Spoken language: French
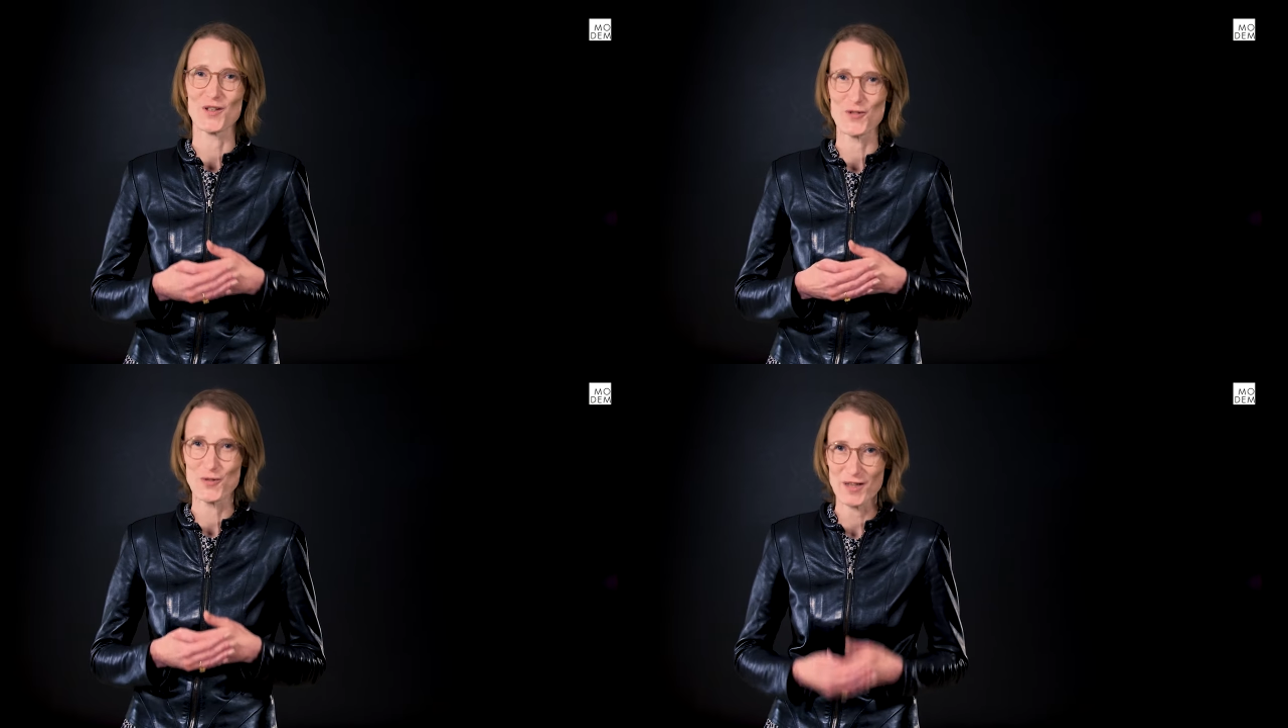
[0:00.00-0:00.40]

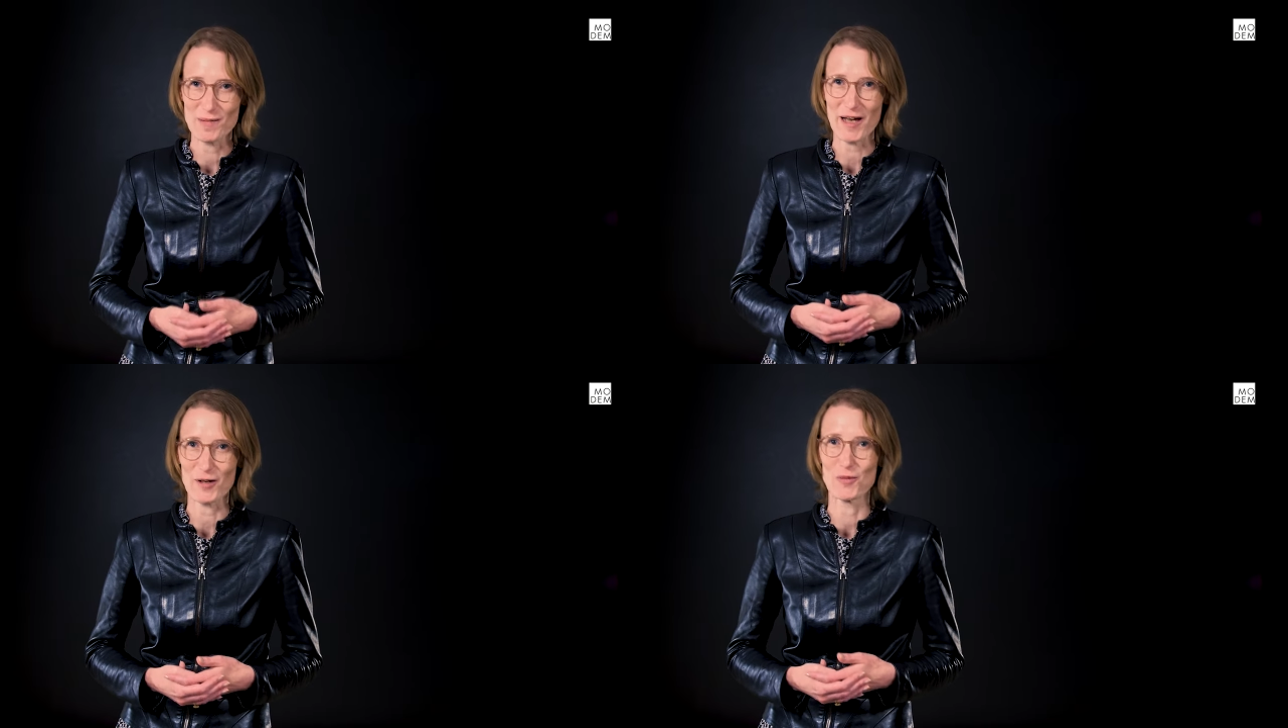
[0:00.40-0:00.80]
ce
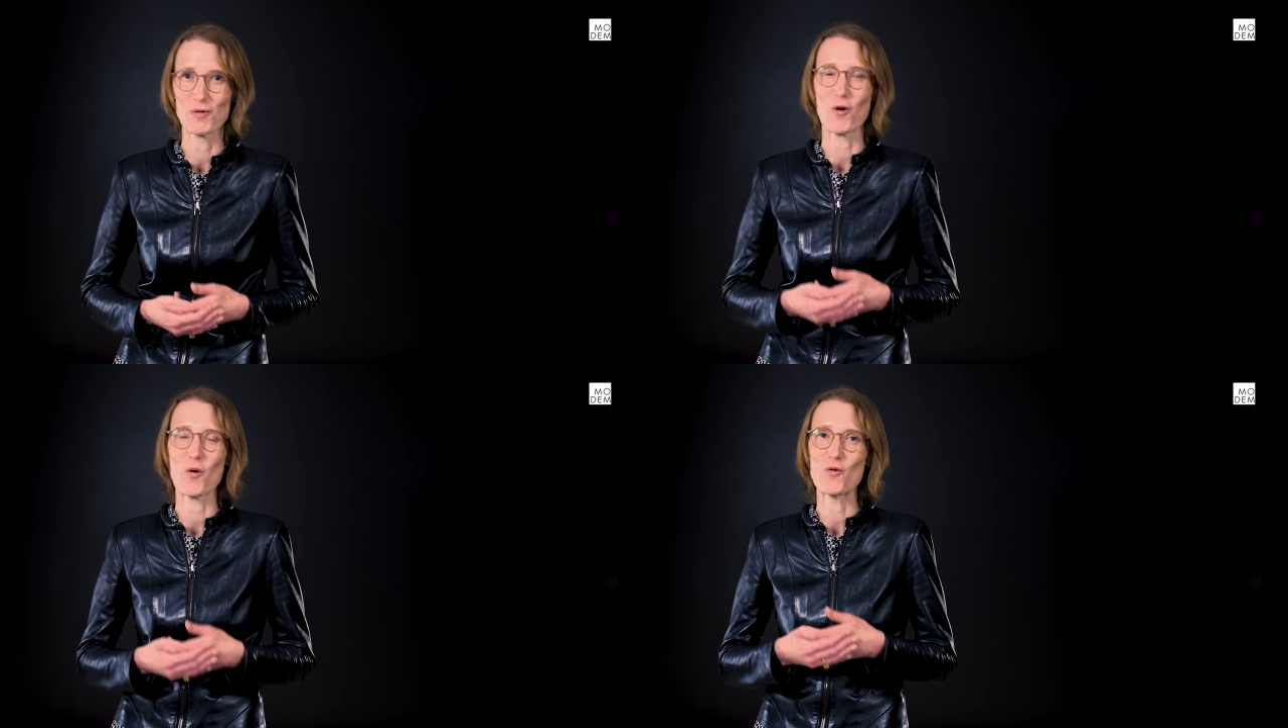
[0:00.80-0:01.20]

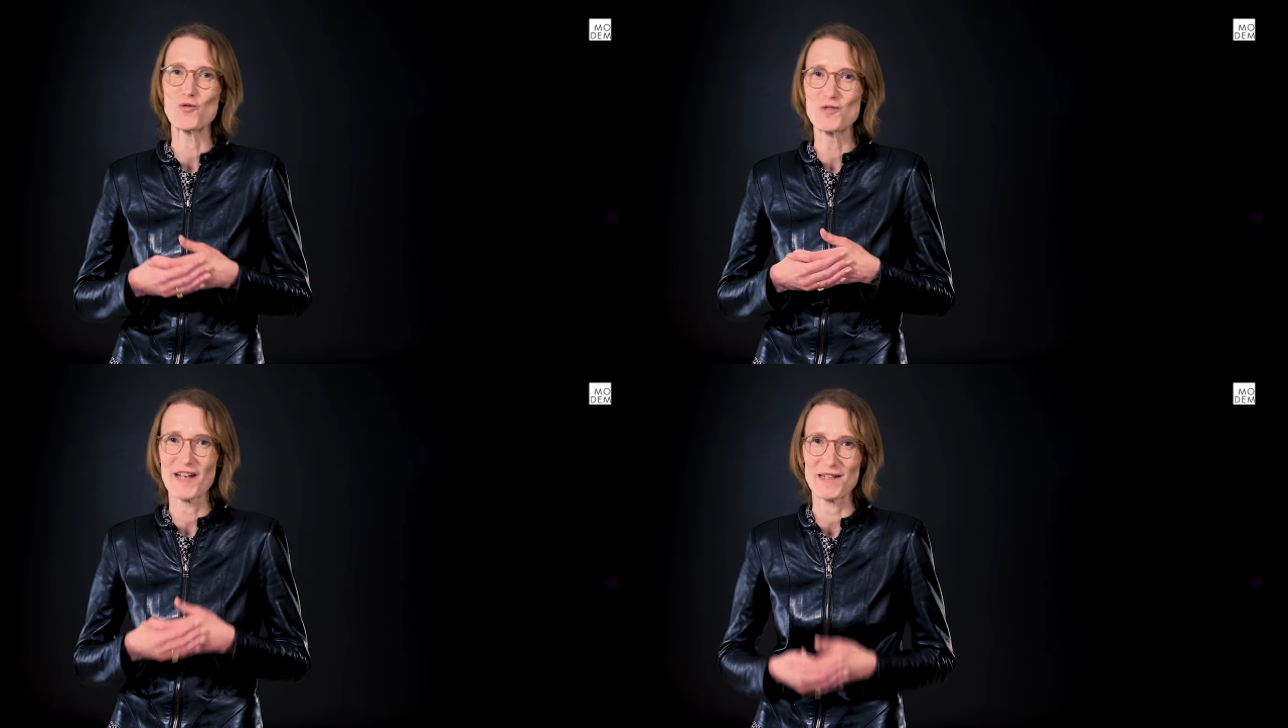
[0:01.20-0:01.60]
débarquement
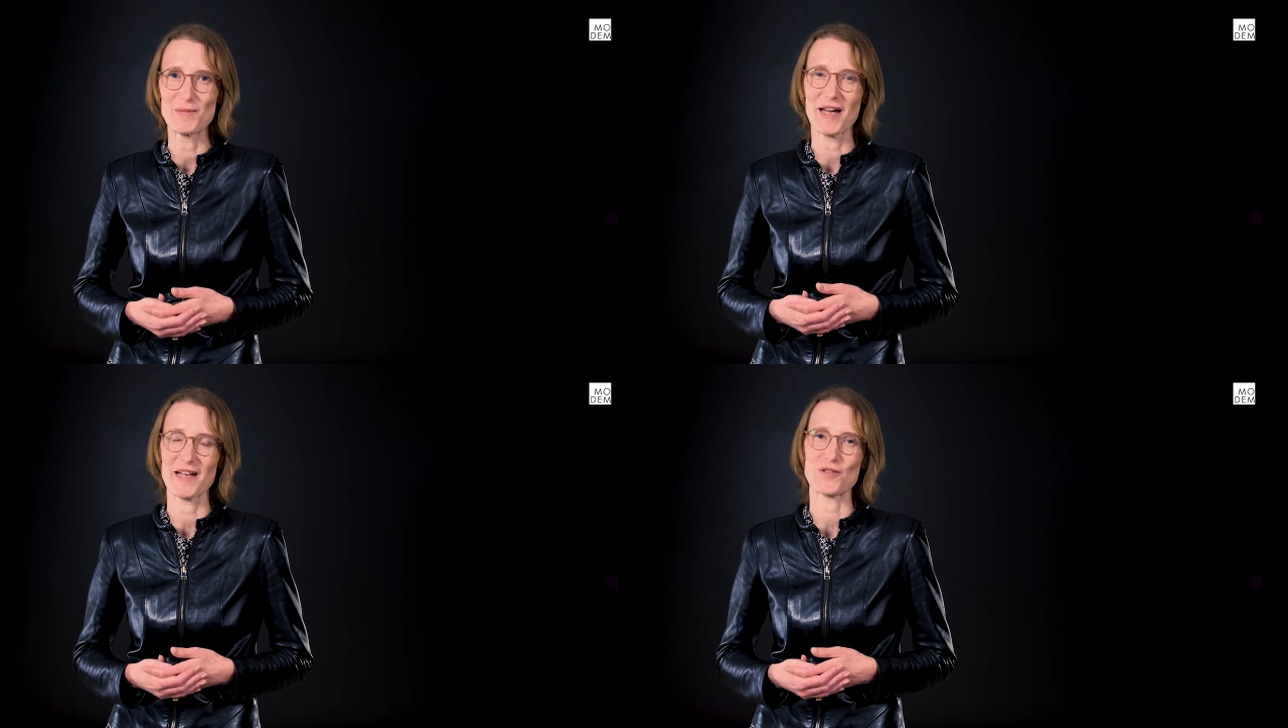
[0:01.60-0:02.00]
ou la
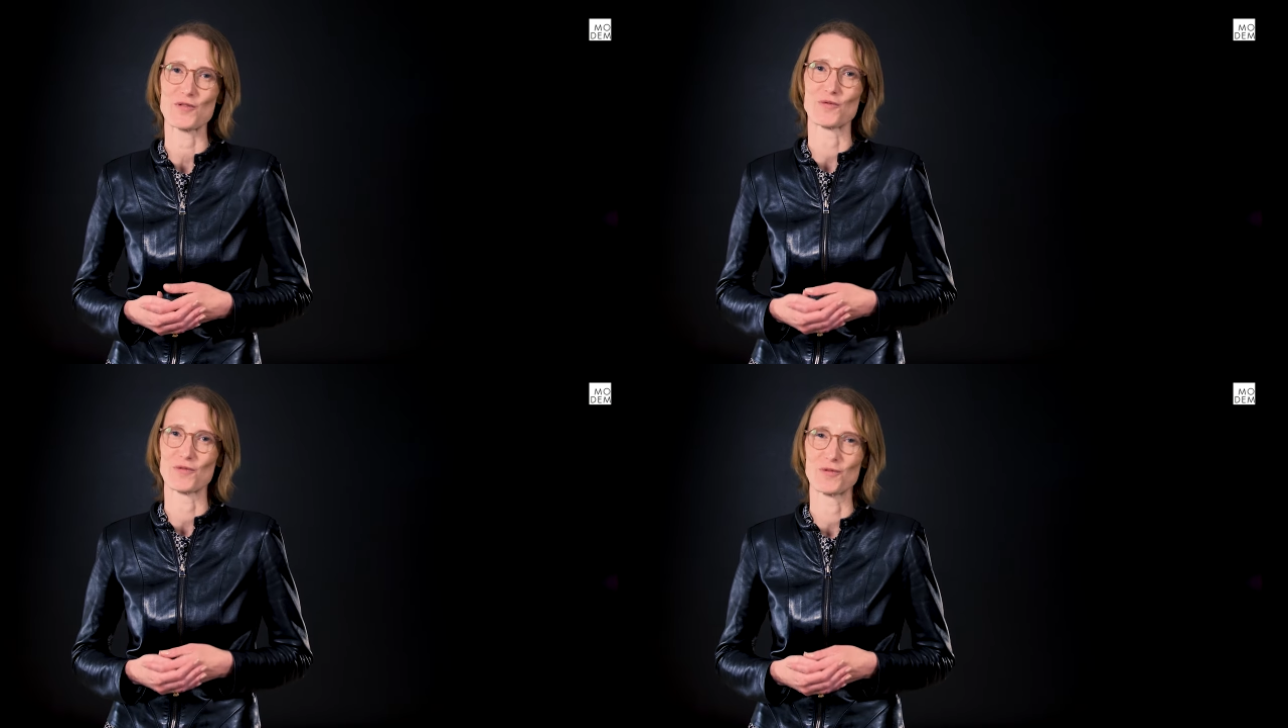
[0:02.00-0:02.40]

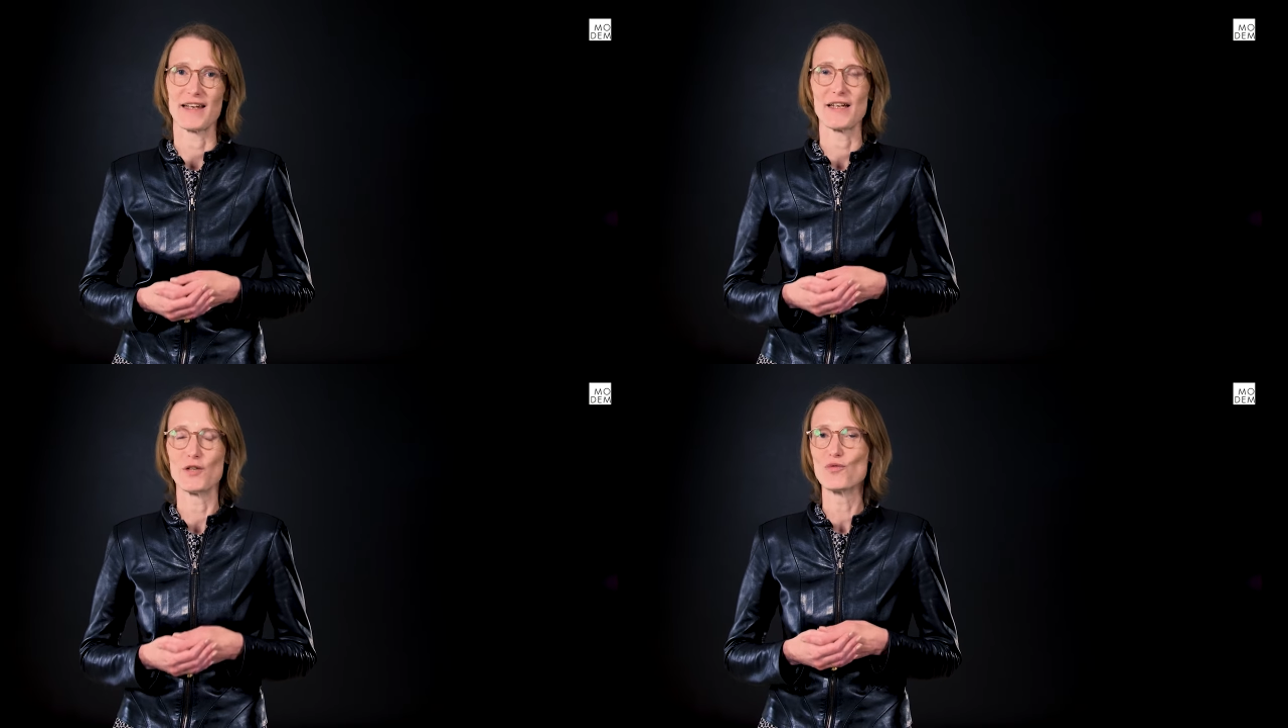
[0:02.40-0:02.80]
libération.
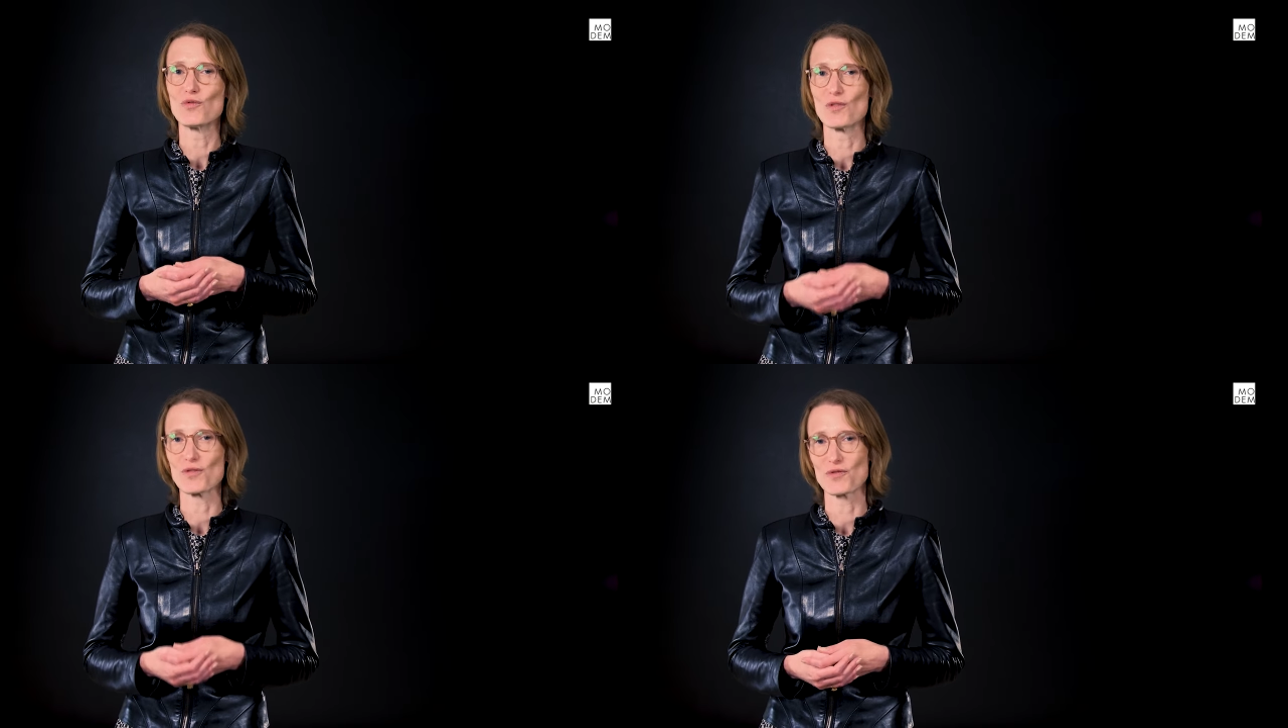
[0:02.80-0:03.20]
Et
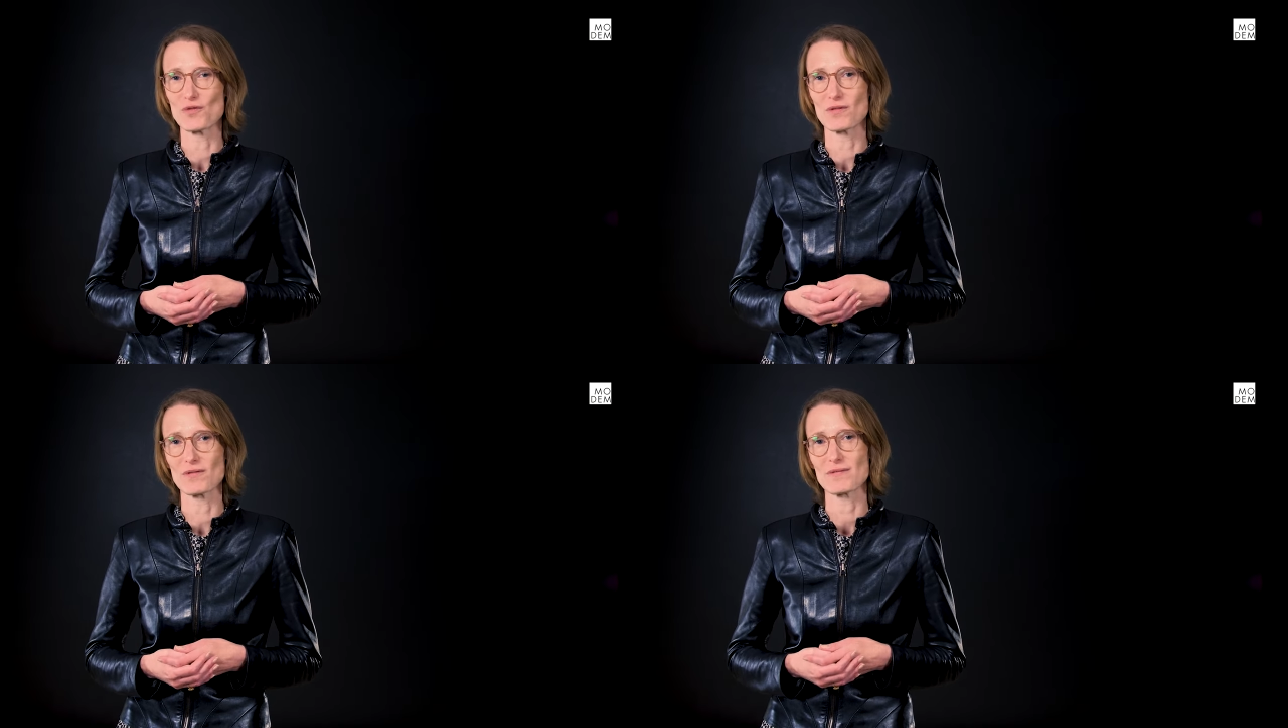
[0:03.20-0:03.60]
nous
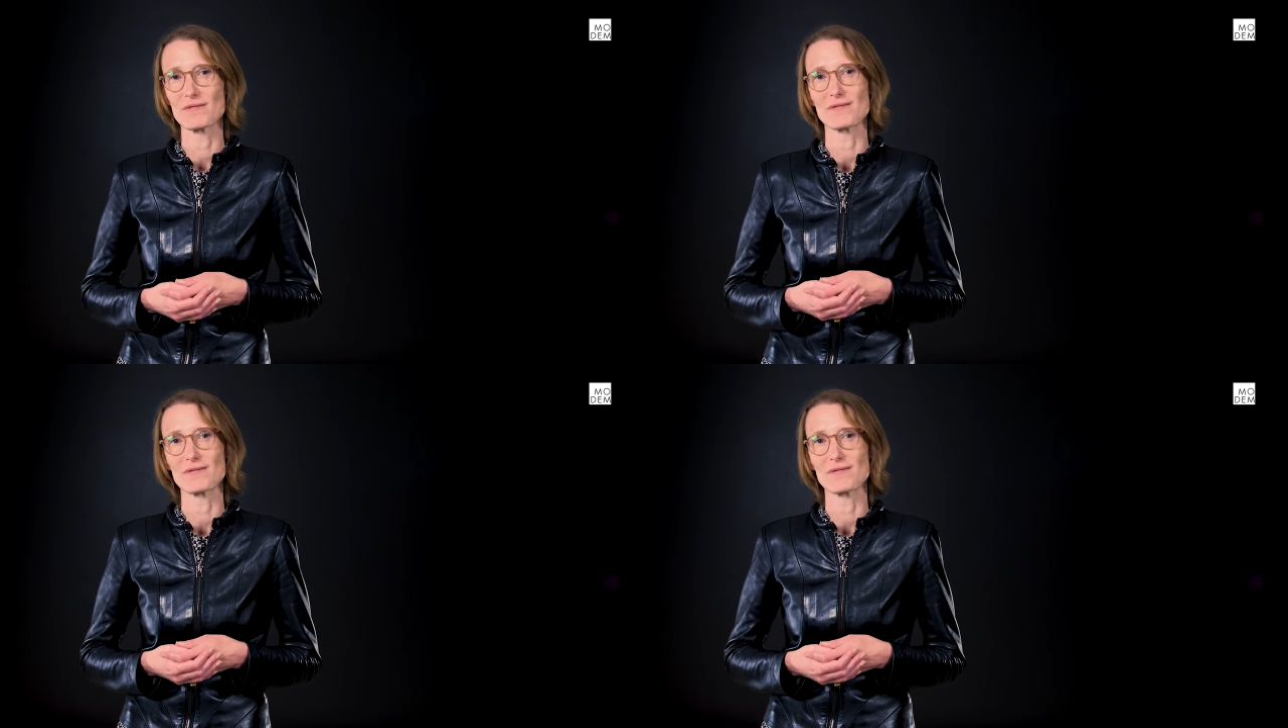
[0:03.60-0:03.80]
devons